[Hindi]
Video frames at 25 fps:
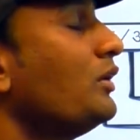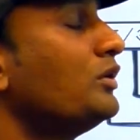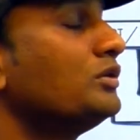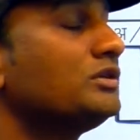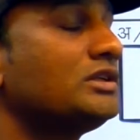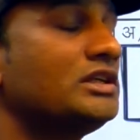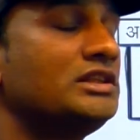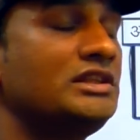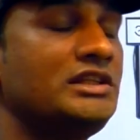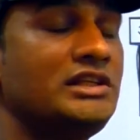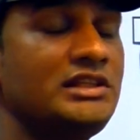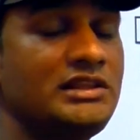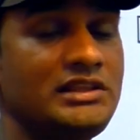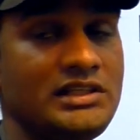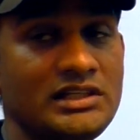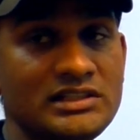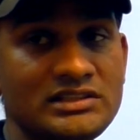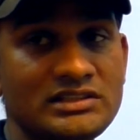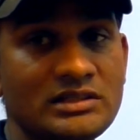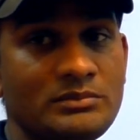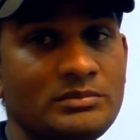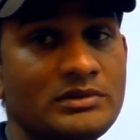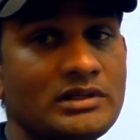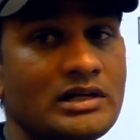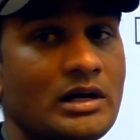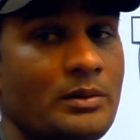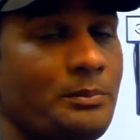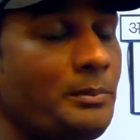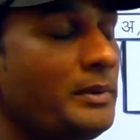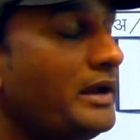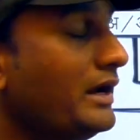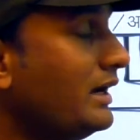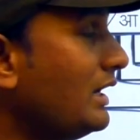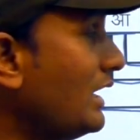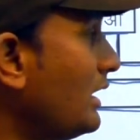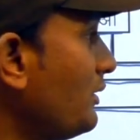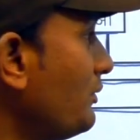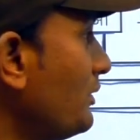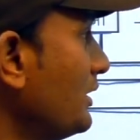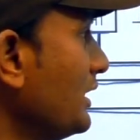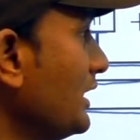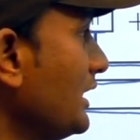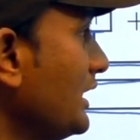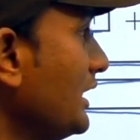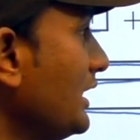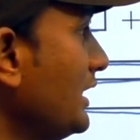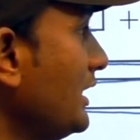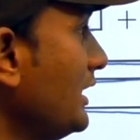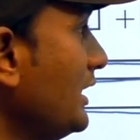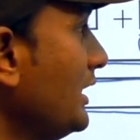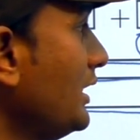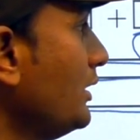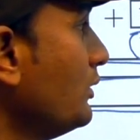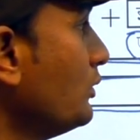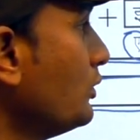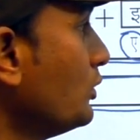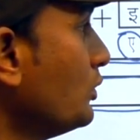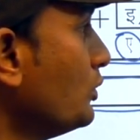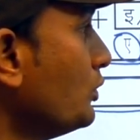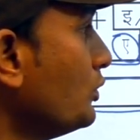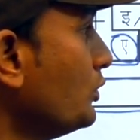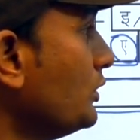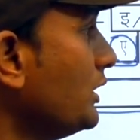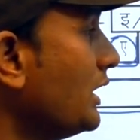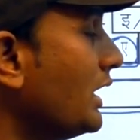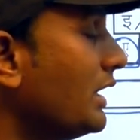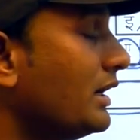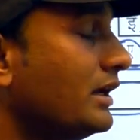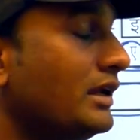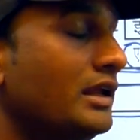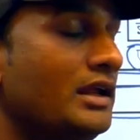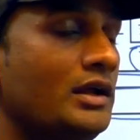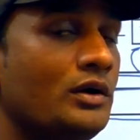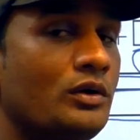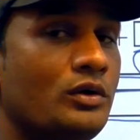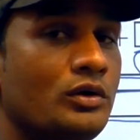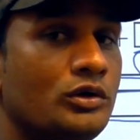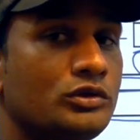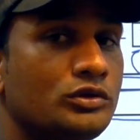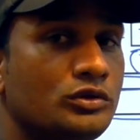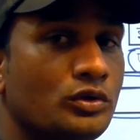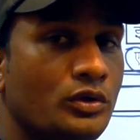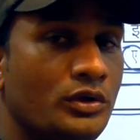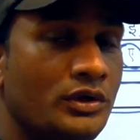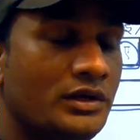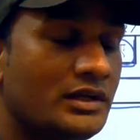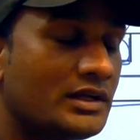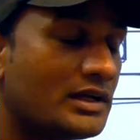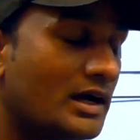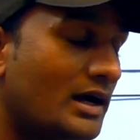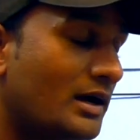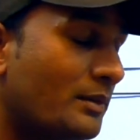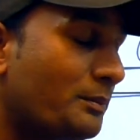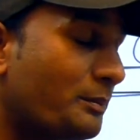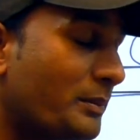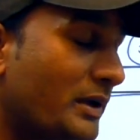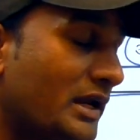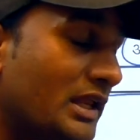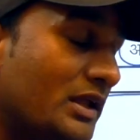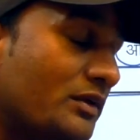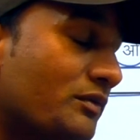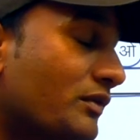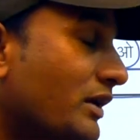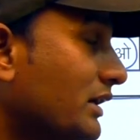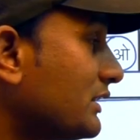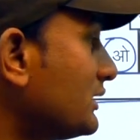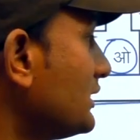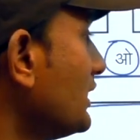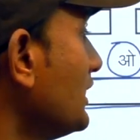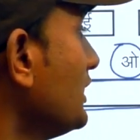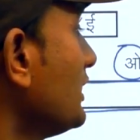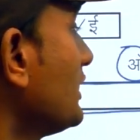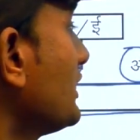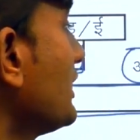हो तो द्वितीय शब्द का पहला वर्ण ई ई या री हो तो इनका परिवर्तन